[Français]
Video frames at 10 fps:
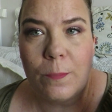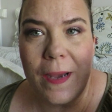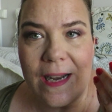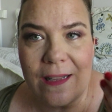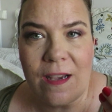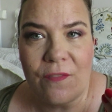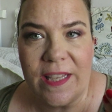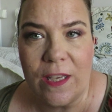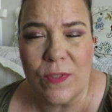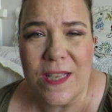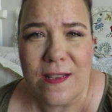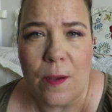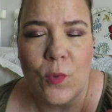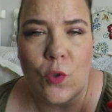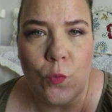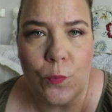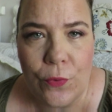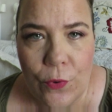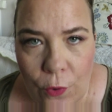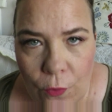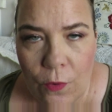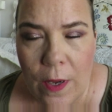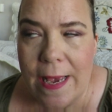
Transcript: mal à travailler ou ce sera beaucoup plus long